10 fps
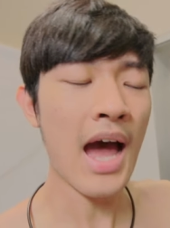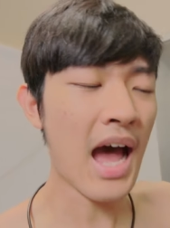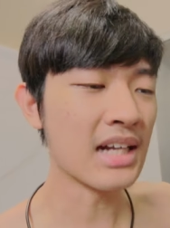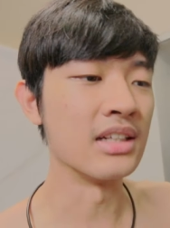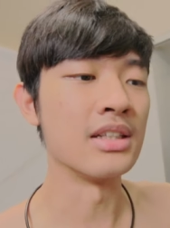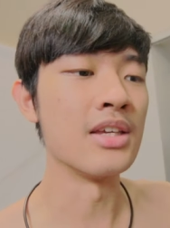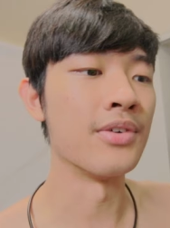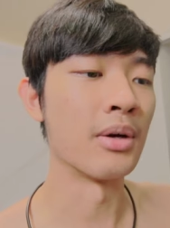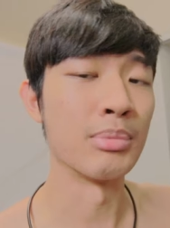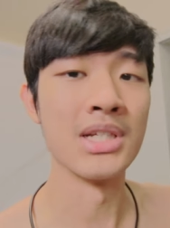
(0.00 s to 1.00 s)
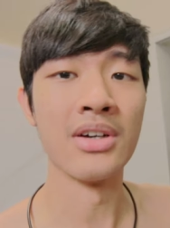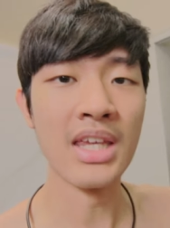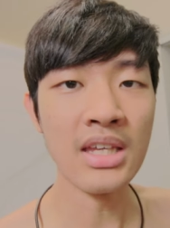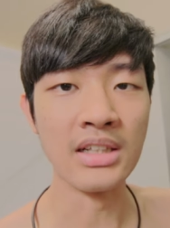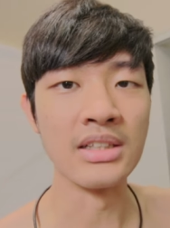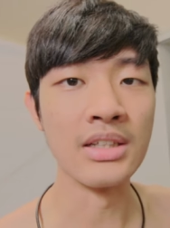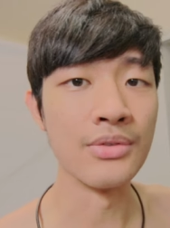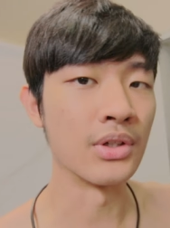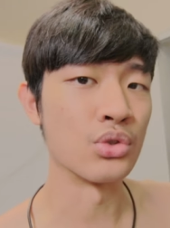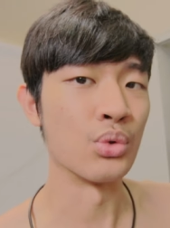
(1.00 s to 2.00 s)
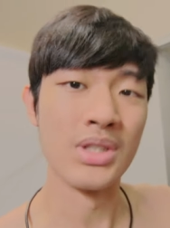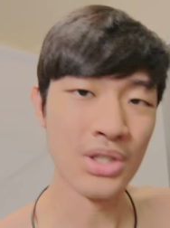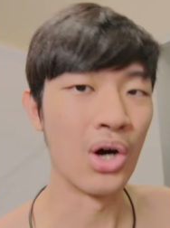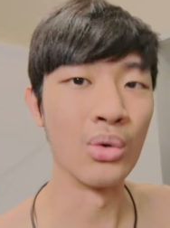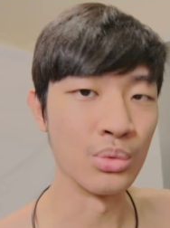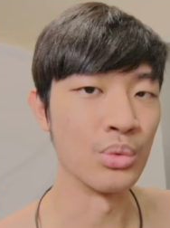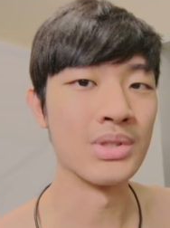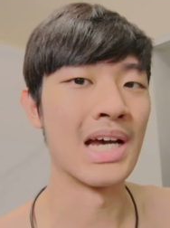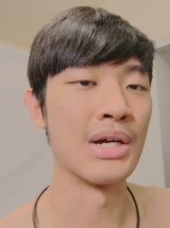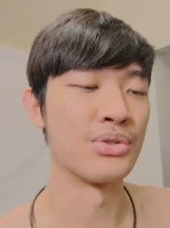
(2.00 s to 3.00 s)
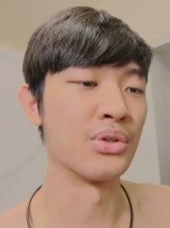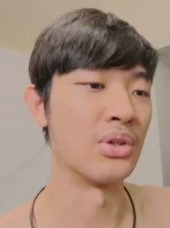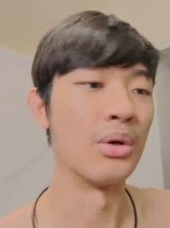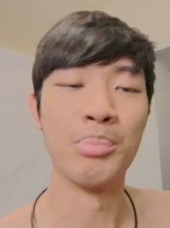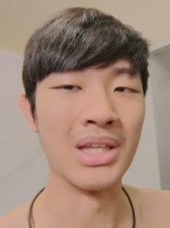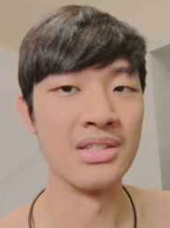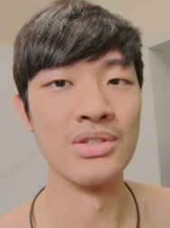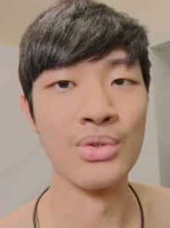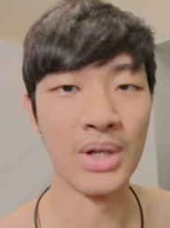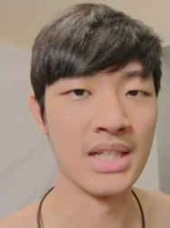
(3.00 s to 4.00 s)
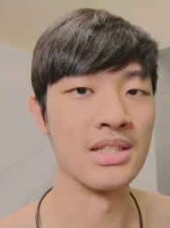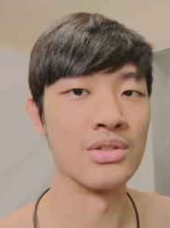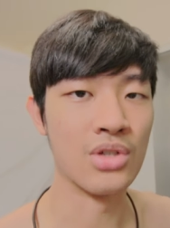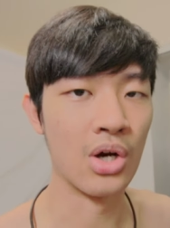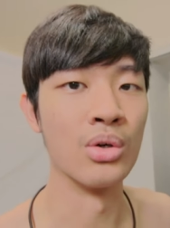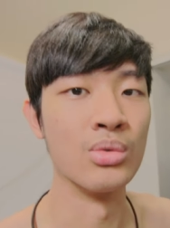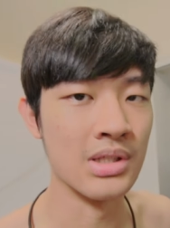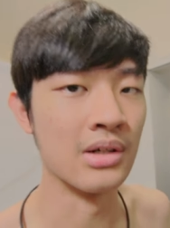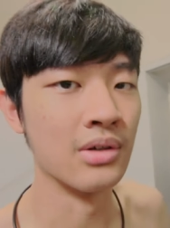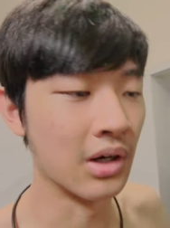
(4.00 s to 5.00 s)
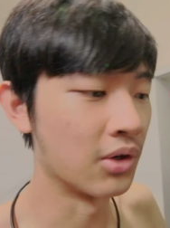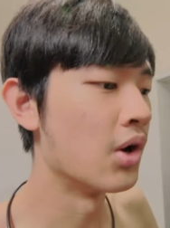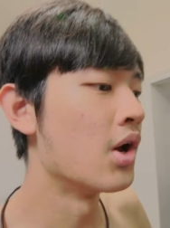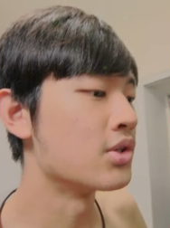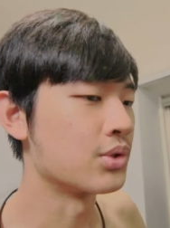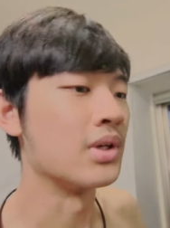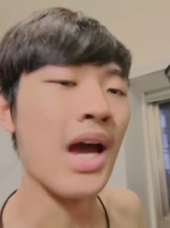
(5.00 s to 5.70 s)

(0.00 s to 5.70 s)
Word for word: 暗的地方，比较阴影的地方就会超多杂讯，然后品质就看着超糟糕。所以